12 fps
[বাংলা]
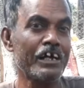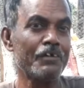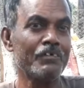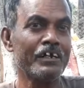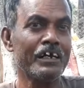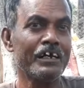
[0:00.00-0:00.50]

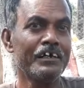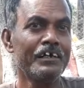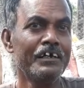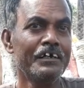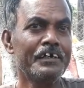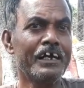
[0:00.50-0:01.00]
চাইবে না আচ্ছা,
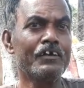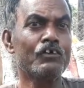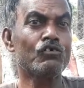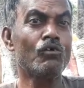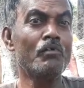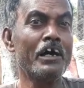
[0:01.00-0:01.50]
আচ্ছা। ঠিক আছে
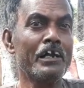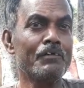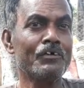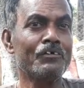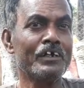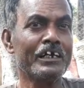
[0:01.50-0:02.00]
সময়
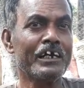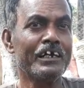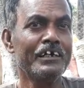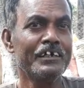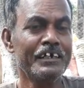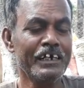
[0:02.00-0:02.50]
নেবে অনেক
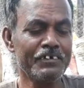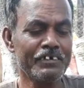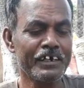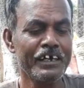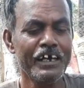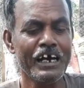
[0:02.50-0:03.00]
ঠিক আছে
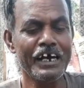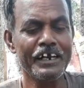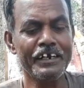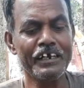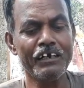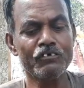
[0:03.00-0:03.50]
আর
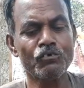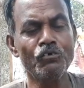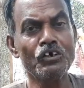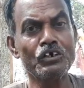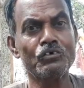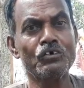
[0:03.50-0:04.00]
এটা
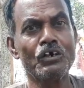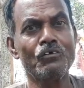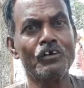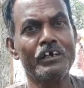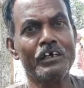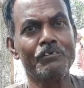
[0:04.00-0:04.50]
সঙ্গে সঙ্গে
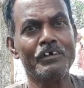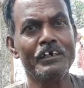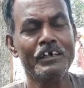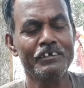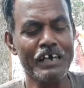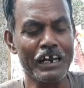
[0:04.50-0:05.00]
গলে যাবে
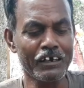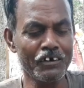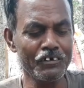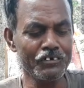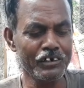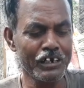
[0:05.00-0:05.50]
যার
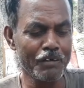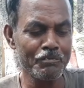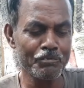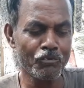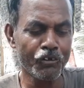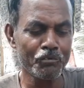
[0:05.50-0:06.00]
কারণের জন্য আমি
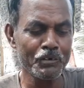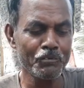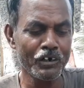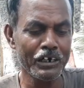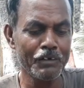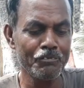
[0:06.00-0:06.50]
প্রথমেই
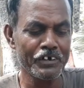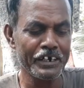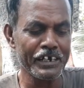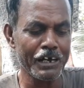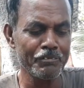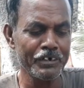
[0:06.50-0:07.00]
বললাম যে
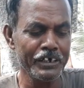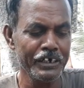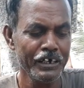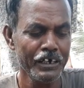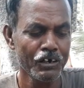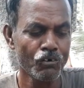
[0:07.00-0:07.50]
এটা আমি
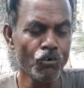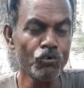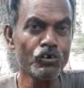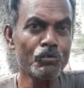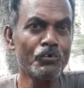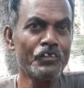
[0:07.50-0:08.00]

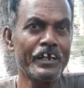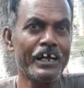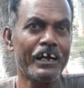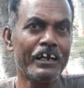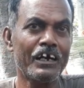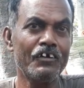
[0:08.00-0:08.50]
কৌটোর মধ্যে
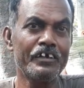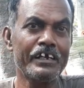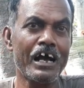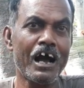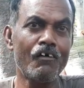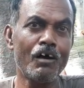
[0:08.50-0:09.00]
রাখার কারণে
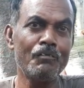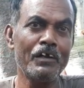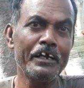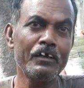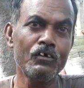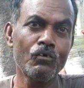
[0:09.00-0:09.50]
হচ্ছে হাওয়া
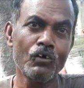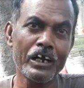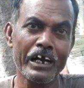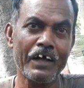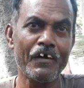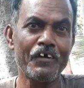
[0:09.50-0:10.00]
পেলেই কিন্তু গলে
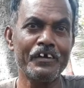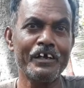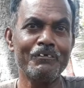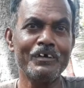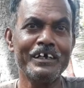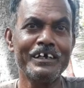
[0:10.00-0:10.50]
কাদা হয়ে
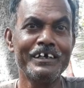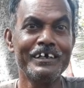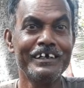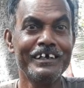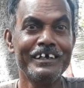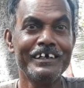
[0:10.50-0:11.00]
যাবে আচ্ছা
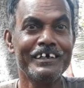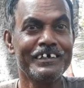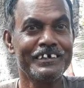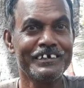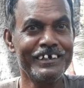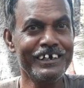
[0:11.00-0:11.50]
আচ্ছা আচ্ছা
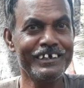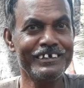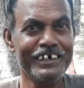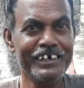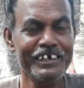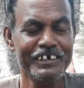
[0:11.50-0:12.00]
ঠিক
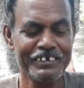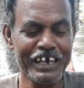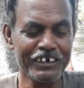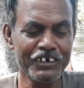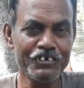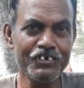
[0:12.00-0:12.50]
আছে
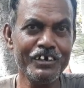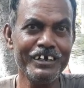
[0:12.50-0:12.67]
যার কারণে